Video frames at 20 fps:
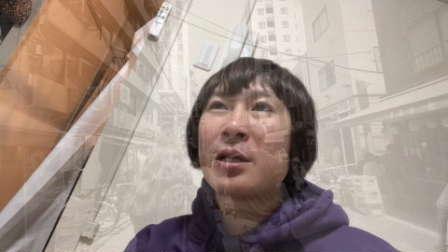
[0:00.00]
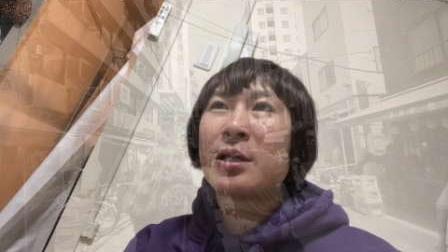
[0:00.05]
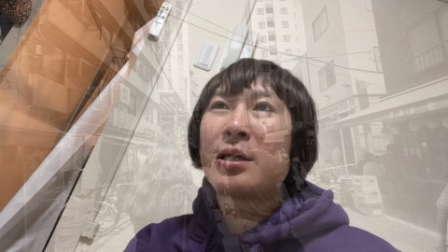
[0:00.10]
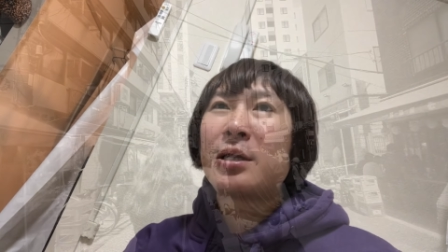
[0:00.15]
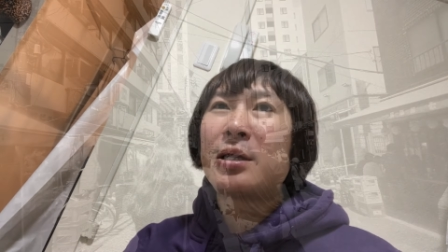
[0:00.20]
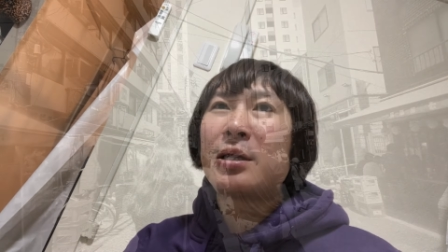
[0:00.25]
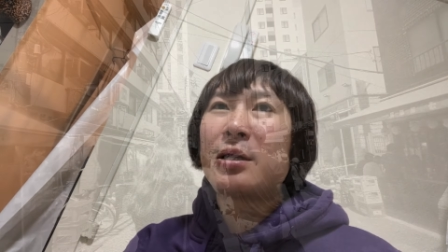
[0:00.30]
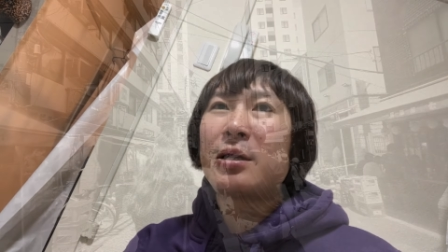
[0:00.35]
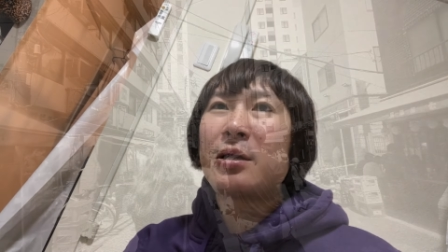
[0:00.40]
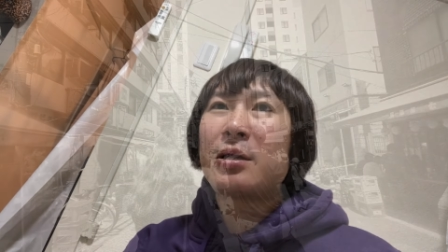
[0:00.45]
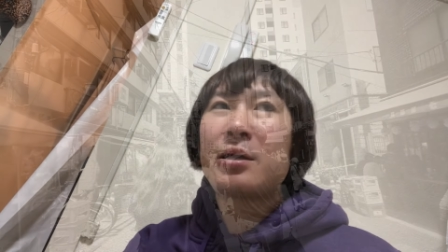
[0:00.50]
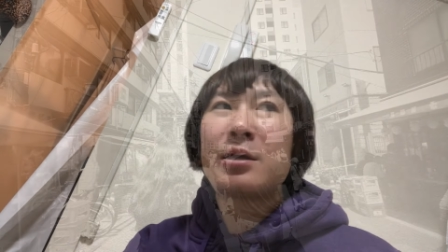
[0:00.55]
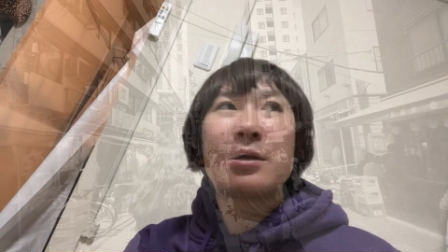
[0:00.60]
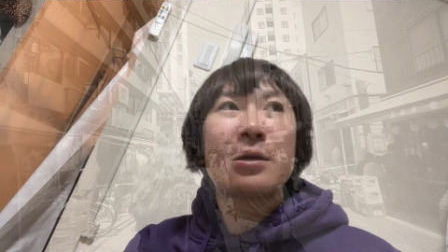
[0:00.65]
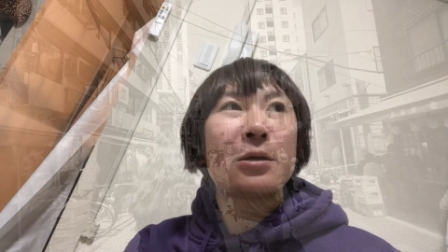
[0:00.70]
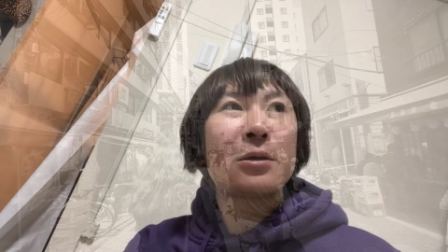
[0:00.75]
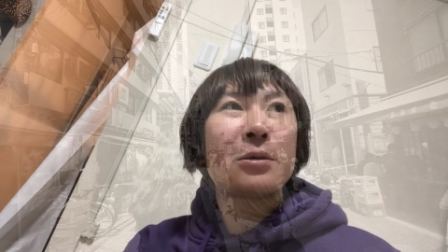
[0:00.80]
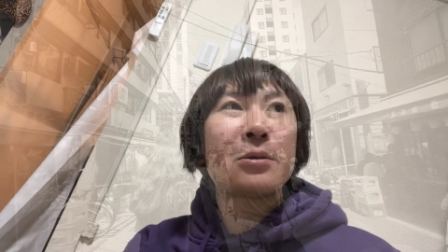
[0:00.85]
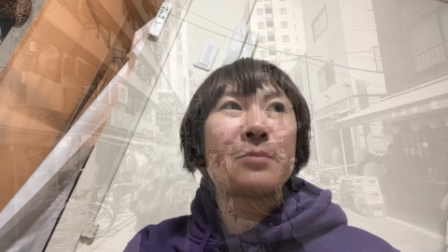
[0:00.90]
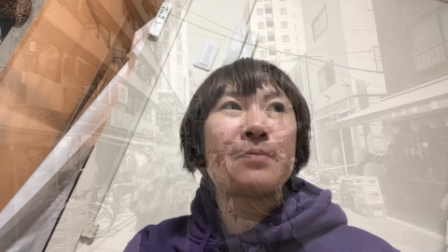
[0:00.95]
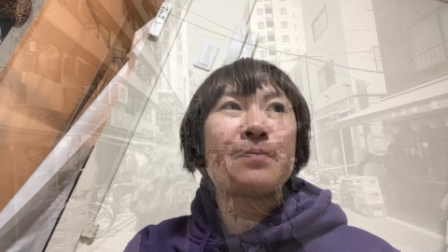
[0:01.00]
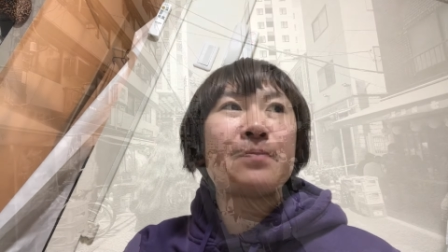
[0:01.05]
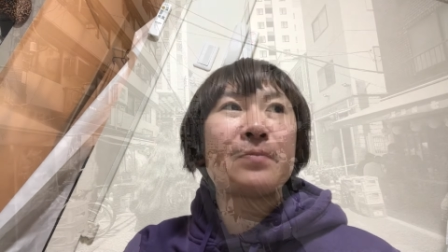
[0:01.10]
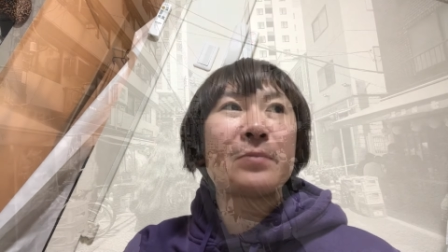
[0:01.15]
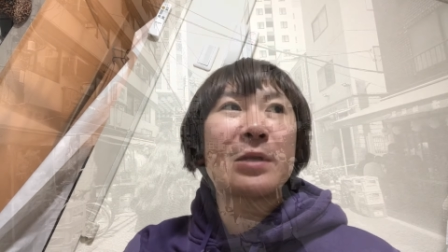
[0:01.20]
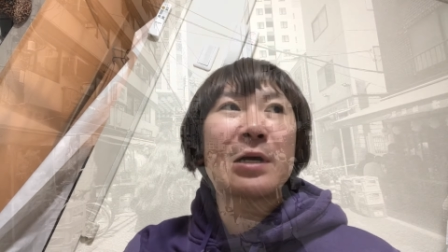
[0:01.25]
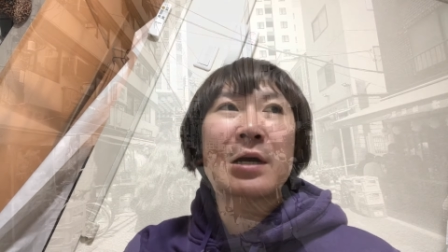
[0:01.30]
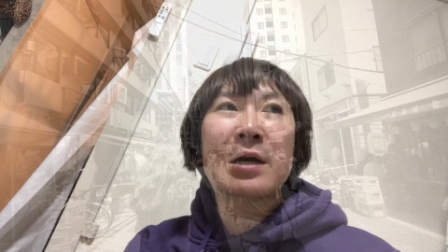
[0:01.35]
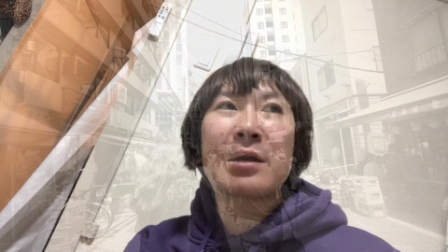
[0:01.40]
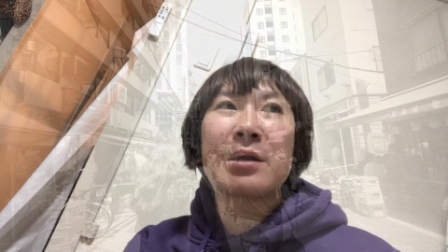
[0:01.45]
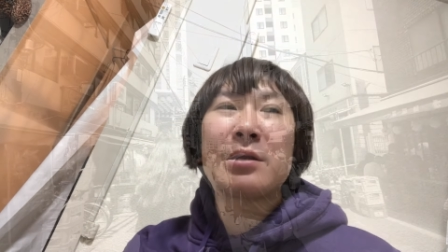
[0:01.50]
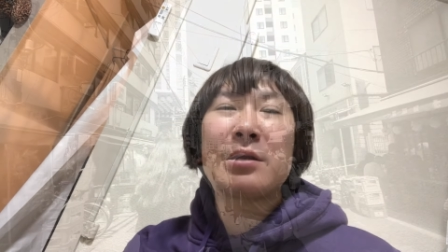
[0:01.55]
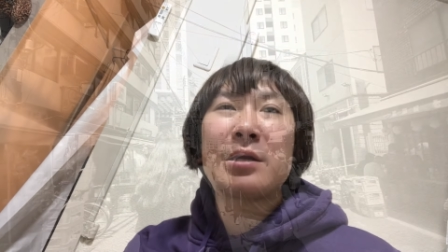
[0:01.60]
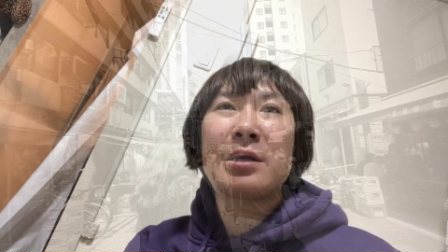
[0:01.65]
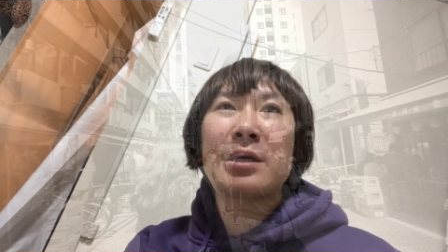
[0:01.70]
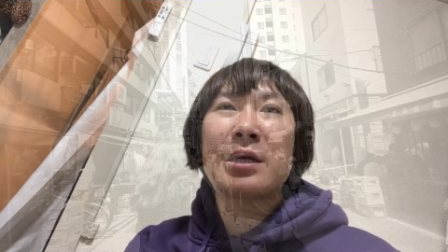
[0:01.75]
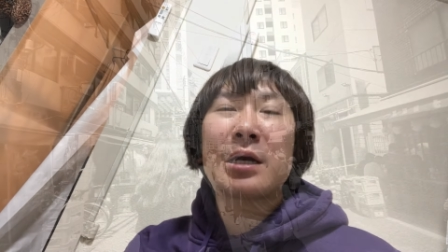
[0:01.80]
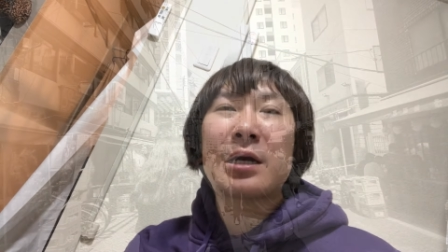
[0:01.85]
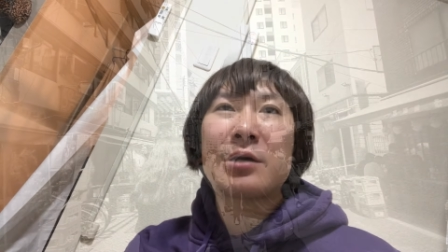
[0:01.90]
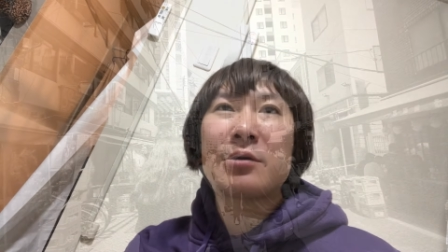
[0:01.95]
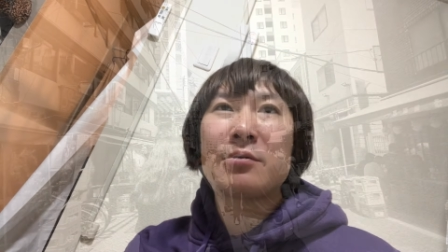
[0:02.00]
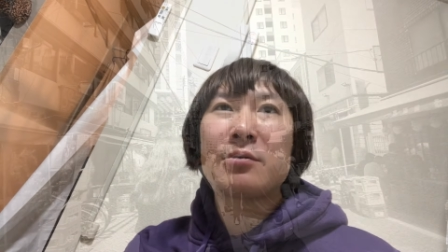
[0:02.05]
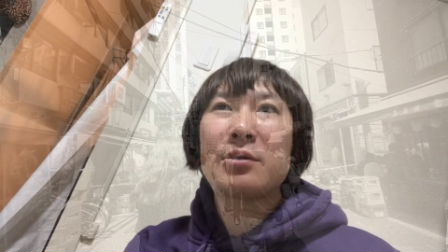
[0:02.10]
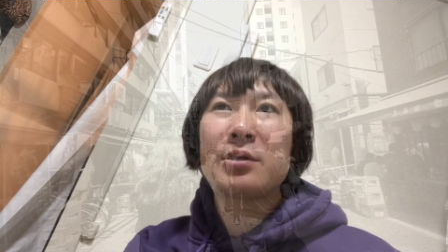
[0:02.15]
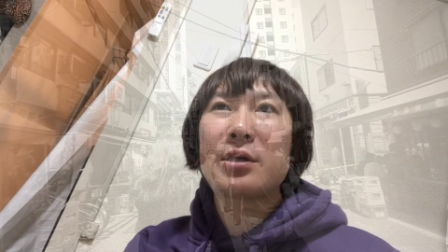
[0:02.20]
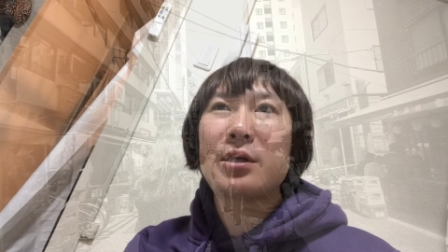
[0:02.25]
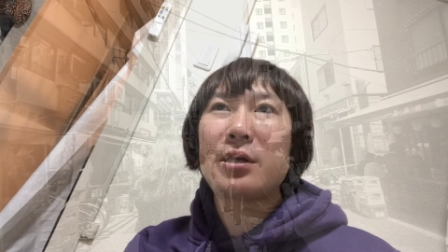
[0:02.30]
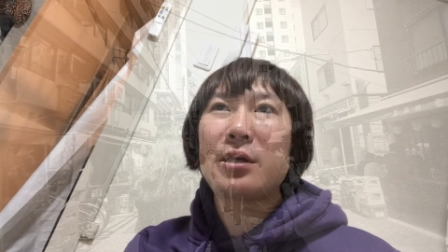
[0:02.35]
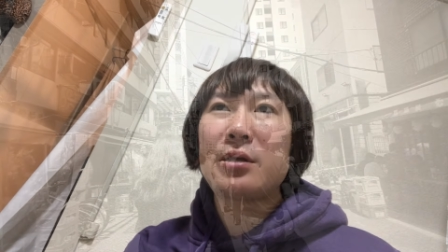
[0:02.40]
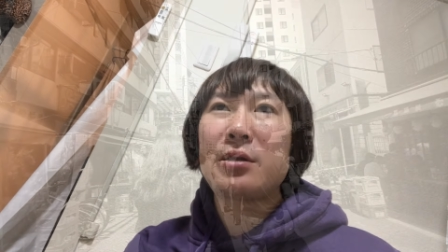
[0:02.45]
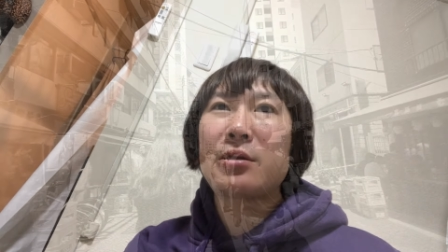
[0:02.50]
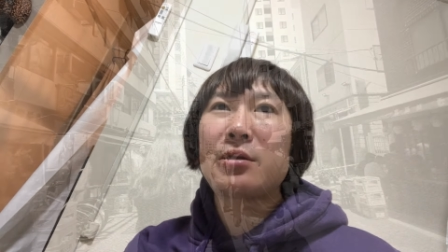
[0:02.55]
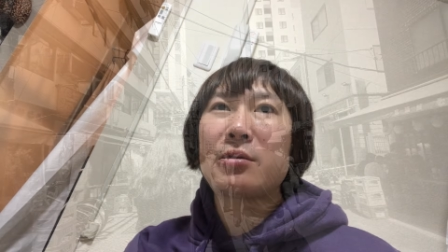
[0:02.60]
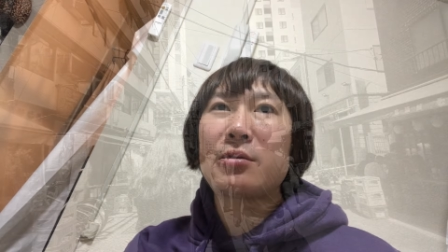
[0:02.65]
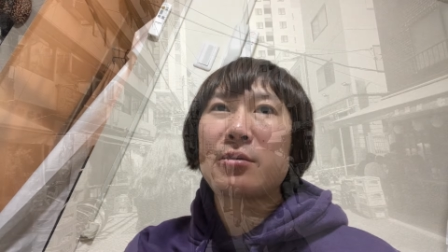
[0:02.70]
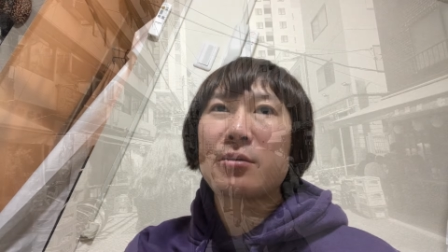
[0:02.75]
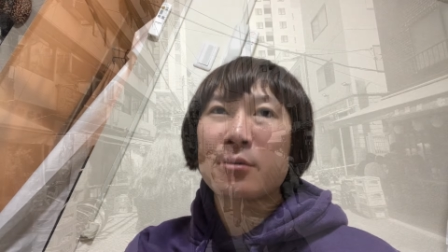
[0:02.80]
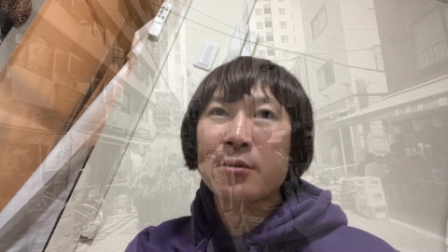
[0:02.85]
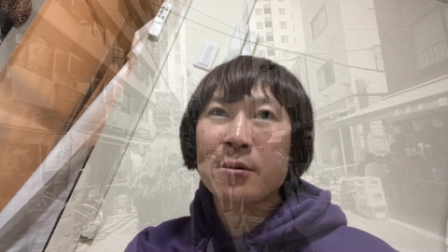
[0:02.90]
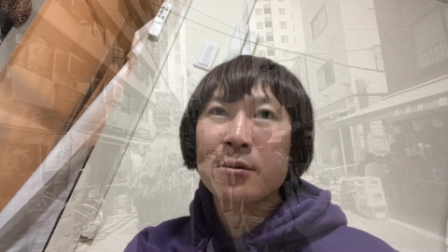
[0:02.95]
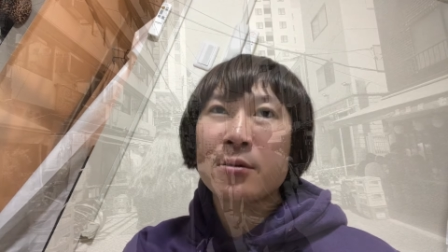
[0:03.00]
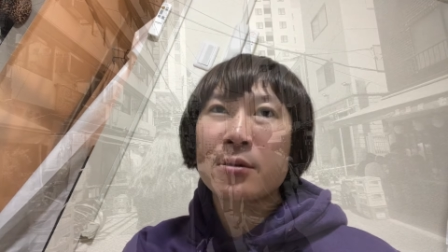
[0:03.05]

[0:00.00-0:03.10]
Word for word: えー、流れに歩んでいってると。